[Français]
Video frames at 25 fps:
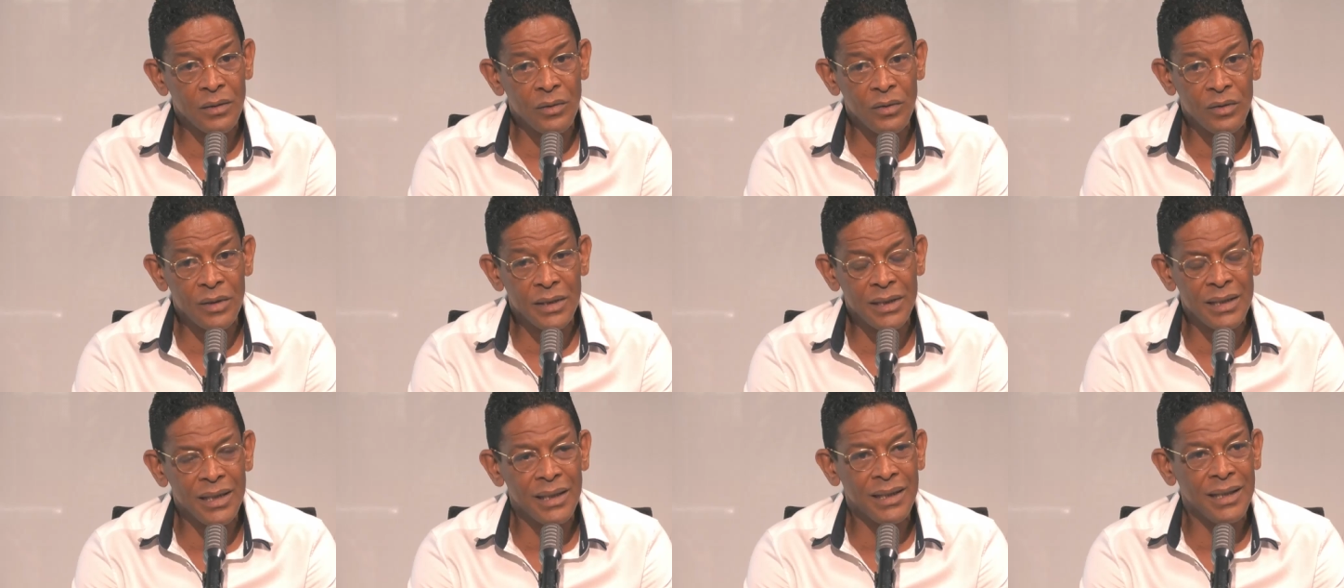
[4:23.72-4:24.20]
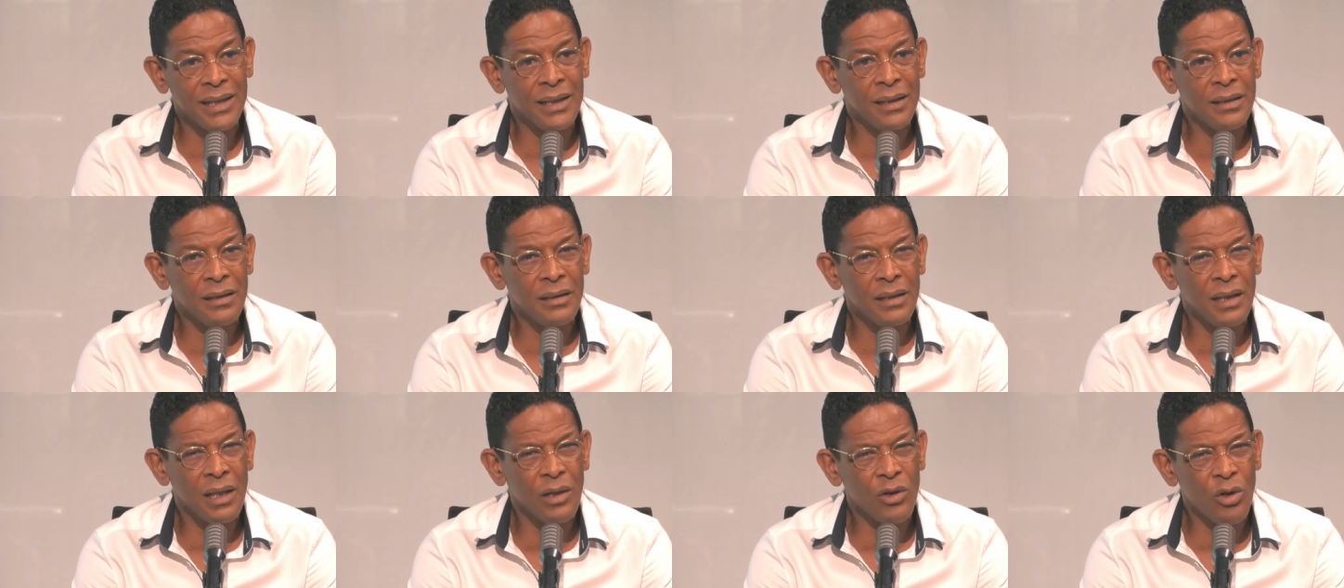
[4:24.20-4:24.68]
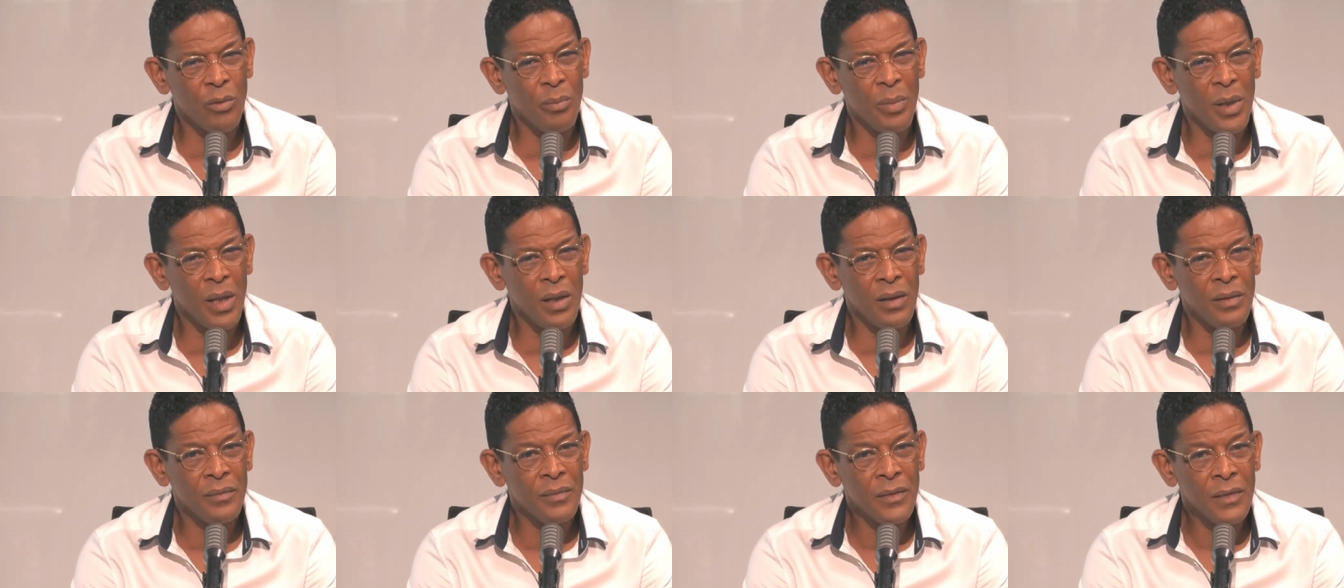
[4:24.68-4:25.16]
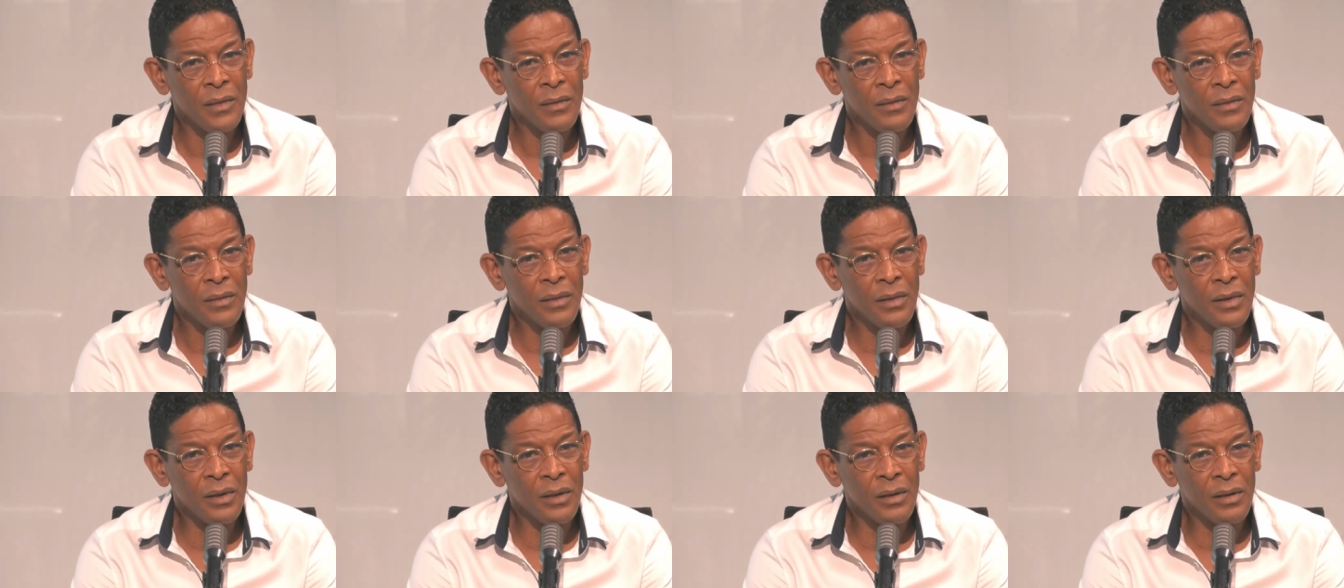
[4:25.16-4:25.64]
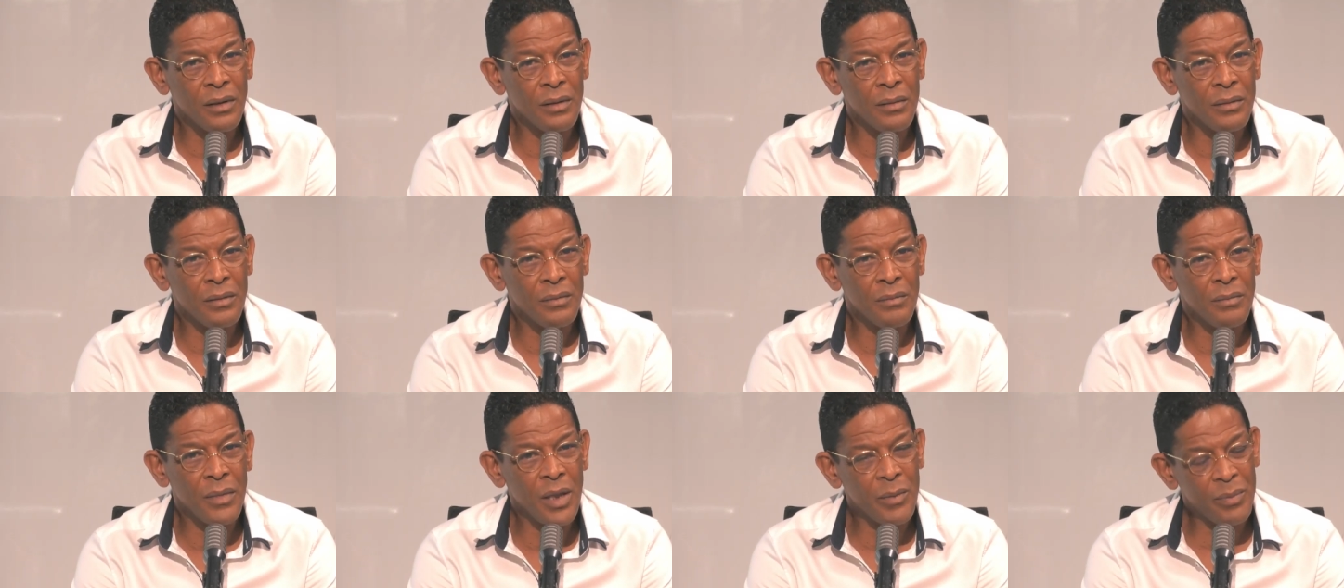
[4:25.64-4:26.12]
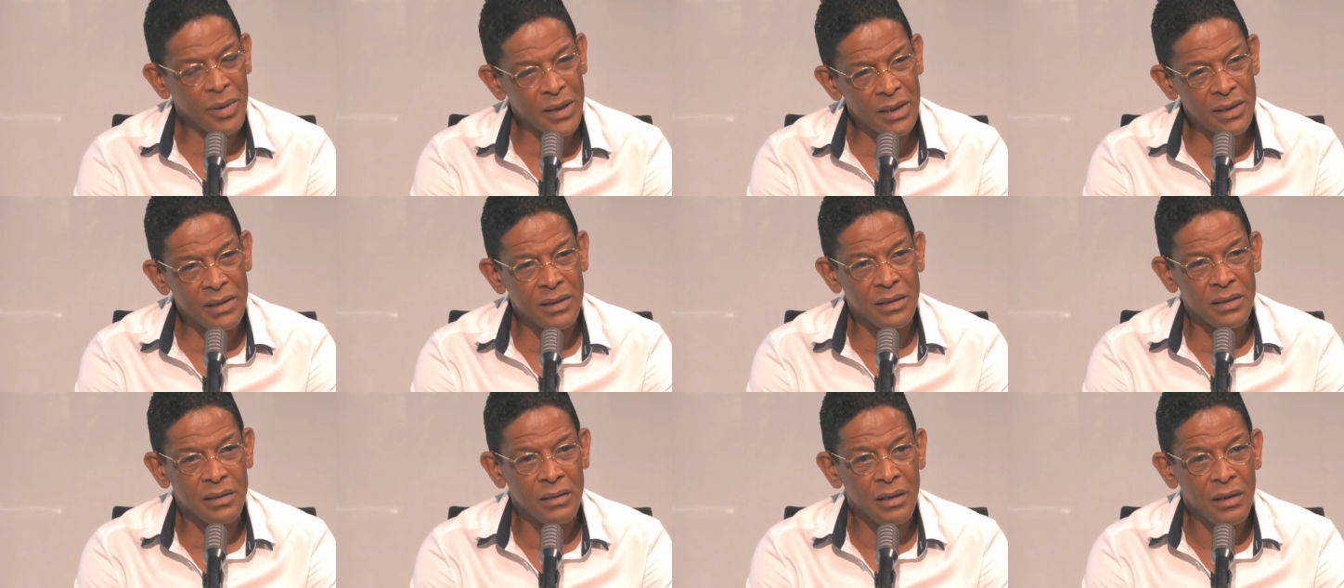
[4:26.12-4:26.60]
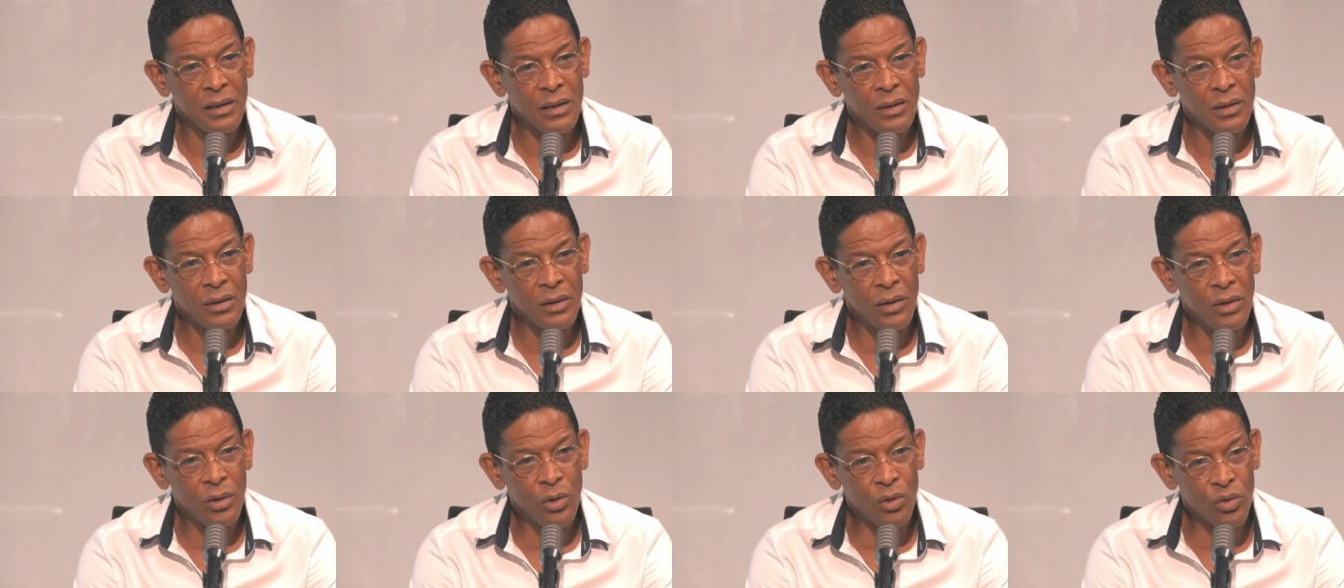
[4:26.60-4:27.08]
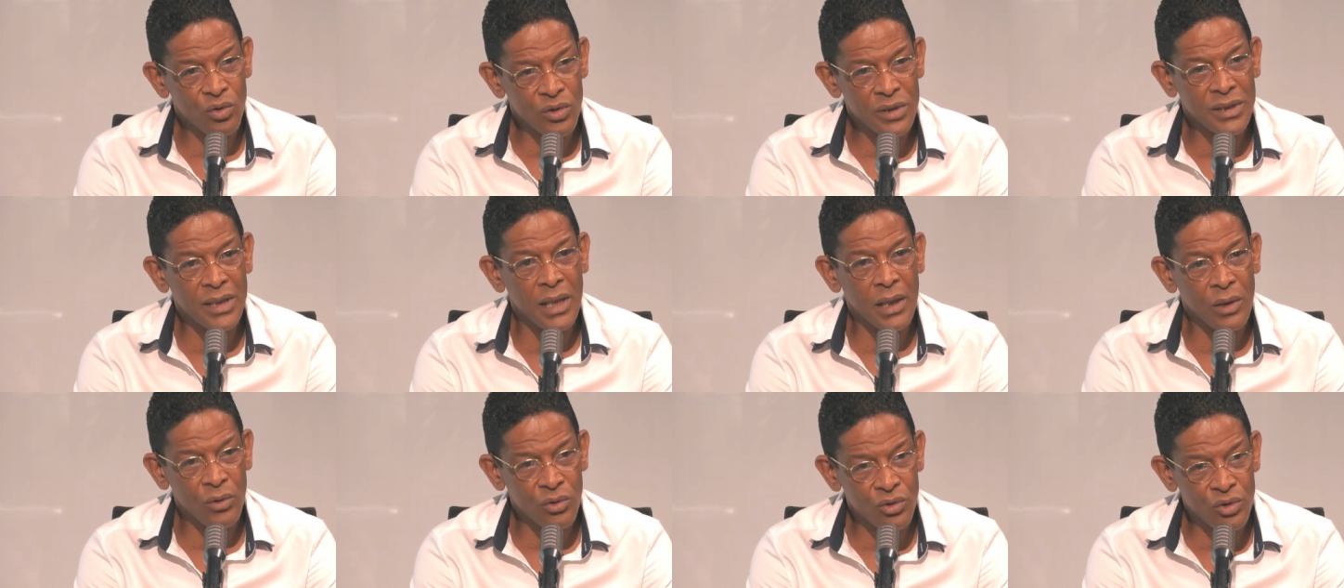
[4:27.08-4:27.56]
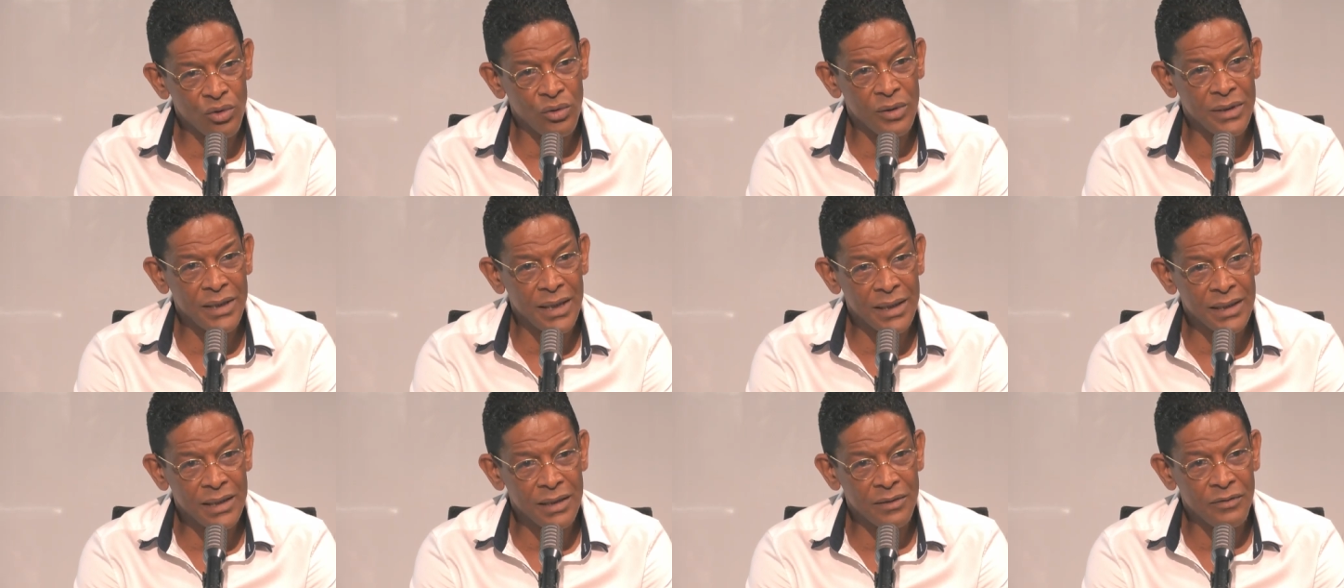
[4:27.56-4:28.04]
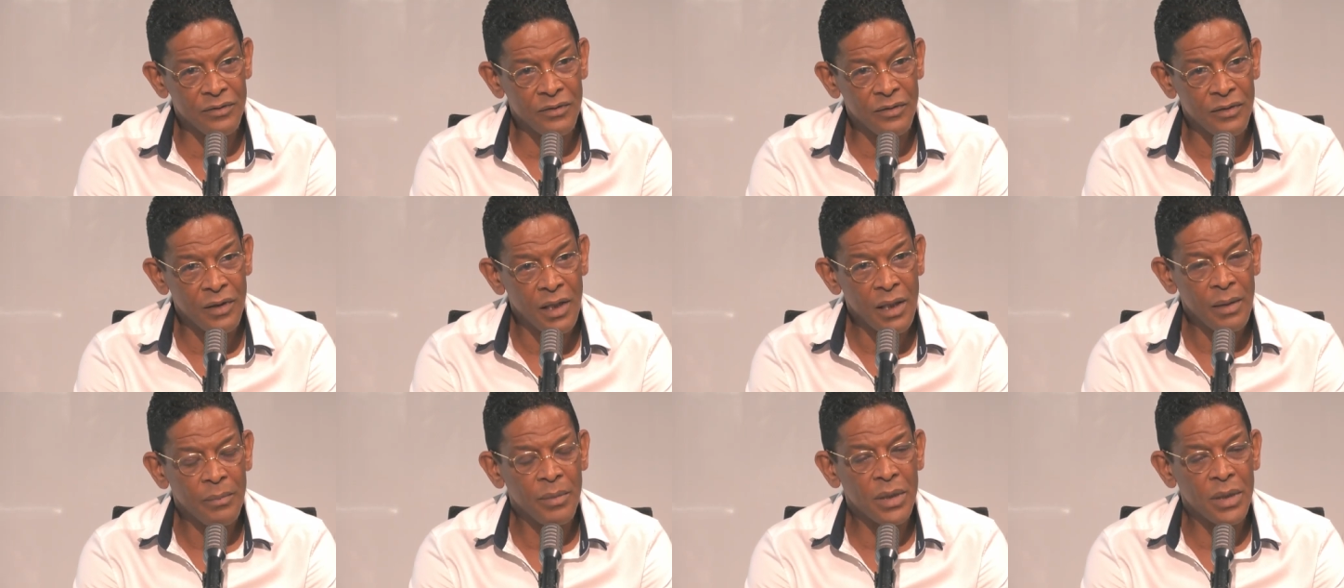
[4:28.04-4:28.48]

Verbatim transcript: aussi et qui, quelque part, euh, méprise un conseil consultatif.